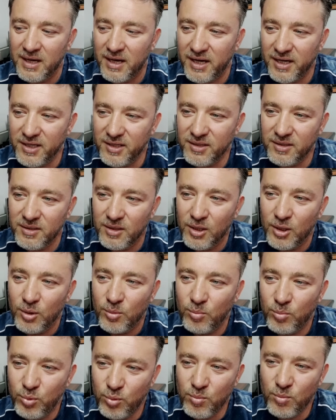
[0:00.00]
Hani
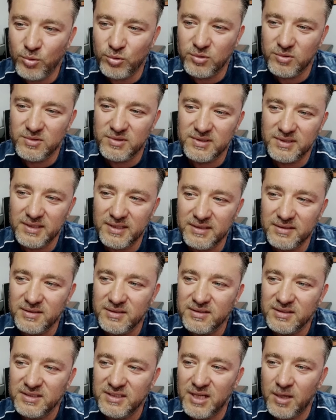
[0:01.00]
bu
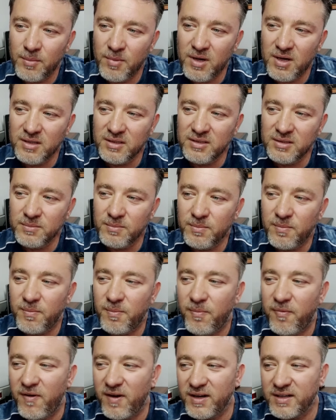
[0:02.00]
motosiklet Yamaha'nın
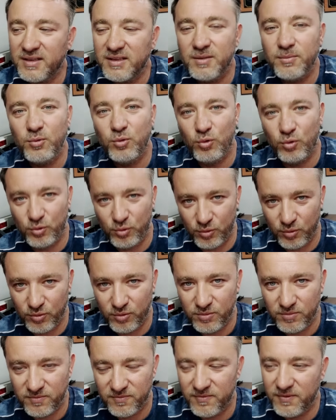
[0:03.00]
farklı bir
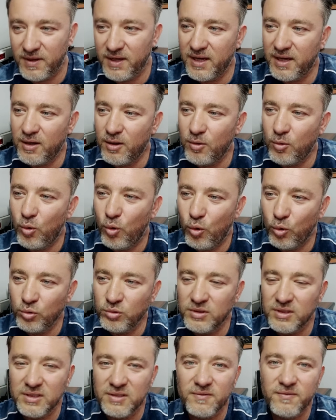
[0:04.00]
ürünü veya
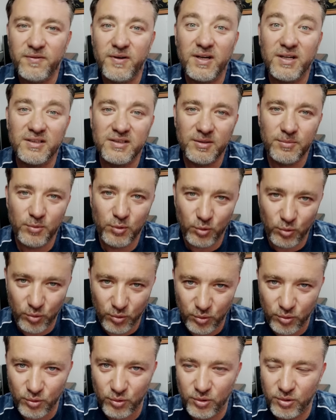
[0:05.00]
Honda'nın farklı bir
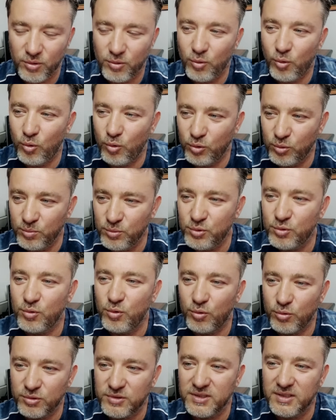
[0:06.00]
ürünü olmuş
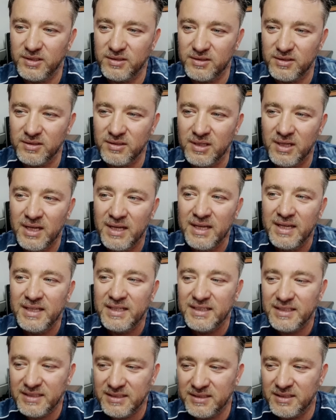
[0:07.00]
olsaydı
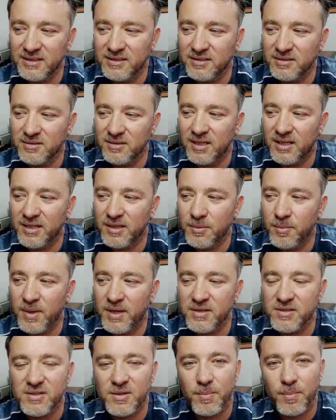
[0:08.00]
inanın hani
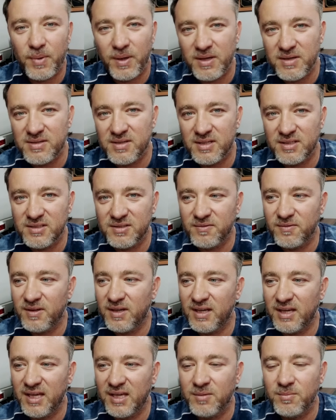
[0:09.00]
bence PCX'i
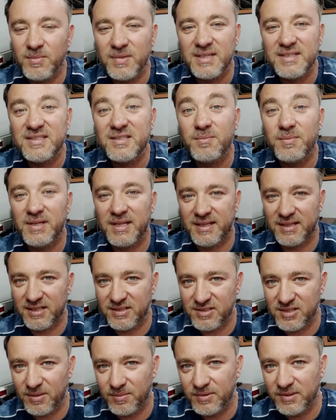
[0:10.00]
veya NMAX'i bile
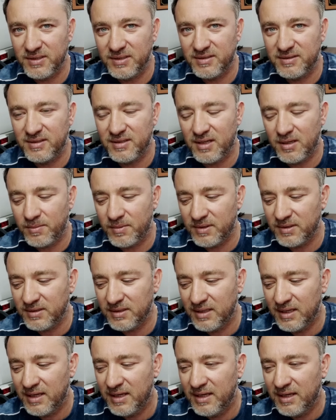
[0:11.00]
geçebilirdi ama
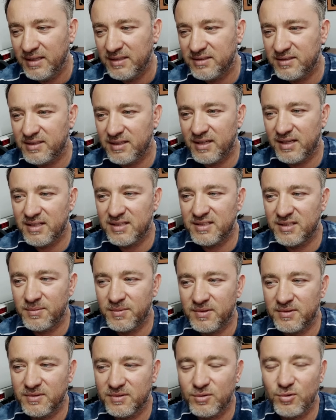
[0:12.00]
işte her
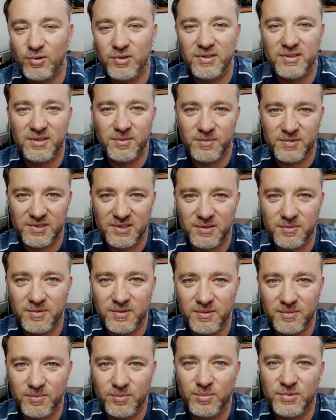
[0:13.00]
zaman söylediğimiz
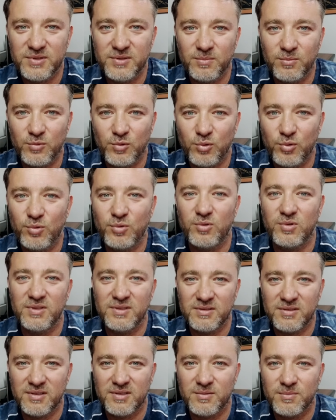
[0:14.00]
gibi bizim Türk
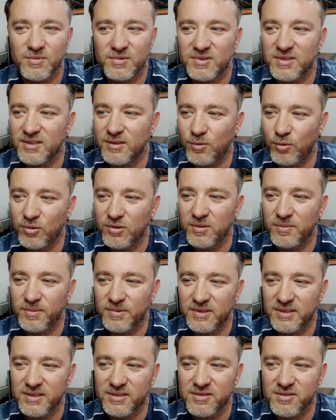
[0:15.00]
insanımızda
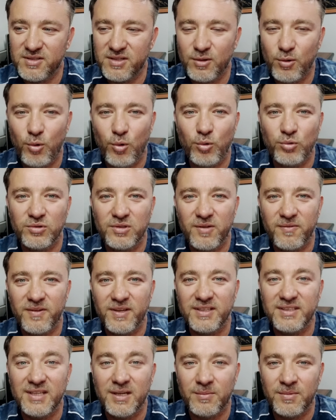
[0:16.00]
olabildiğince Honda
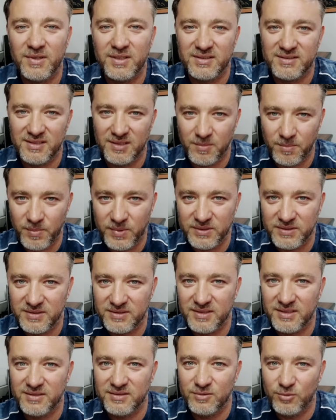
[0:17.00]
ve Yamaha
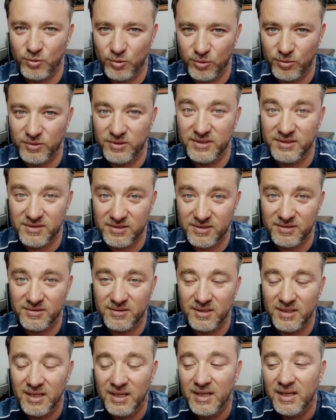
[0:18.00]
sempatizanlığı olduğu
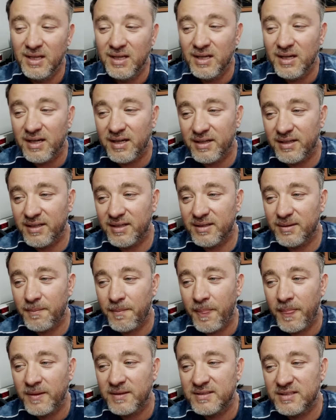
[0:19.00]
için hani
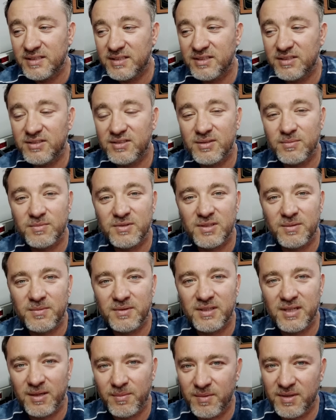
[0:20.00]
sıkıştığım
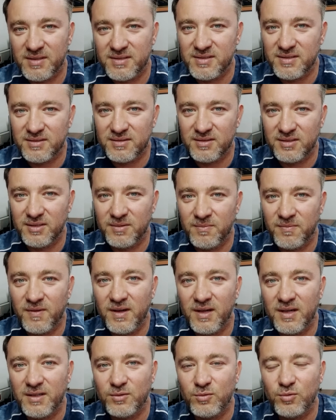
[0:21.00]
zaman hemen satayım
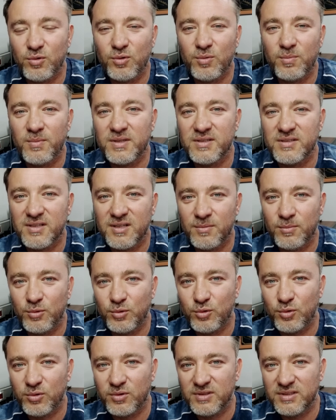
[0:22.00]
veya atıyorum başka
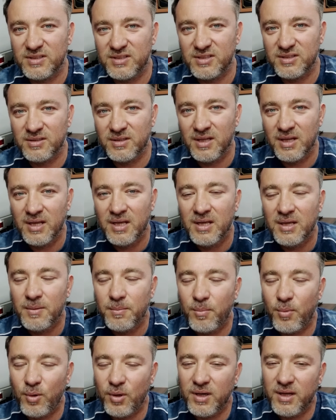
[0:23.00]
motor için
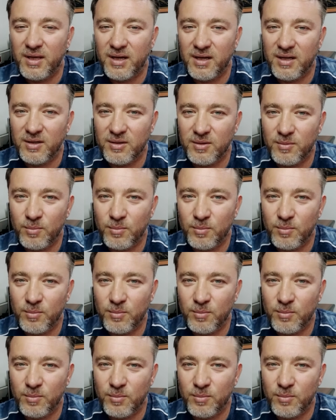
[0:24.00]
böyle e,